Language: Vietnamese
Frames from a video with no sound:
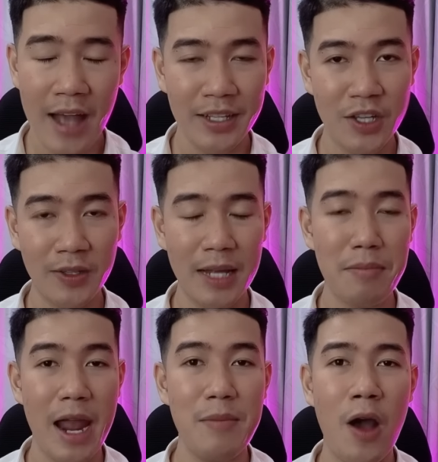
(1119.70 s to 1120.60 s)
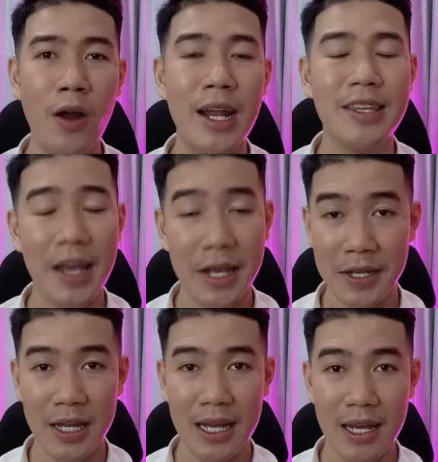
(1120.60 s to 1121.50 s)
cho nên mẹ mới hỏi là chị
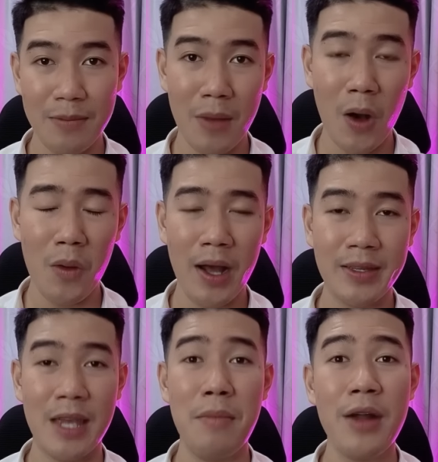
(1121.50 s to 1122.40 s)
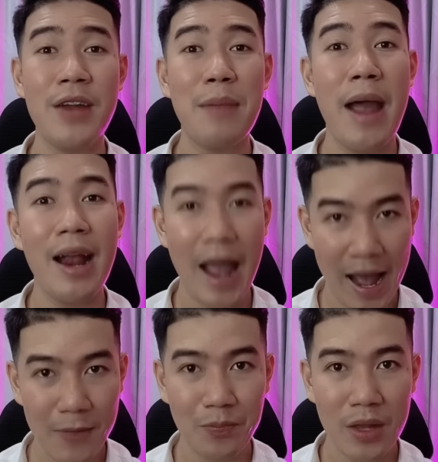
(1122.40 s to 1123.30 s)
bộ ờ, chị mới ra bán
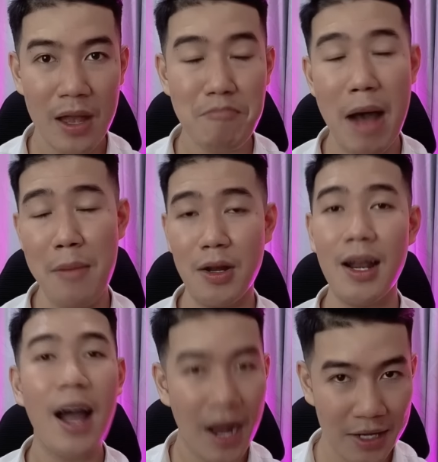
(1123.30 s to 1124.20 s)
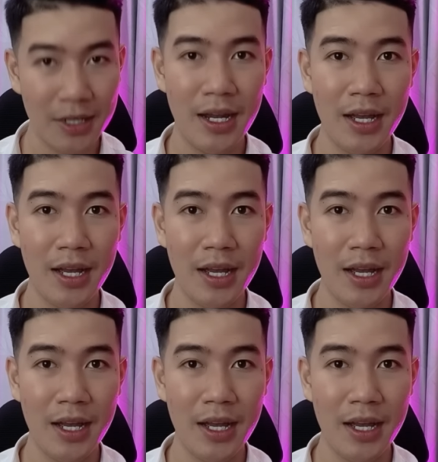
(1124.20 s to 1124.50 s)
hả bà mới nói là ừ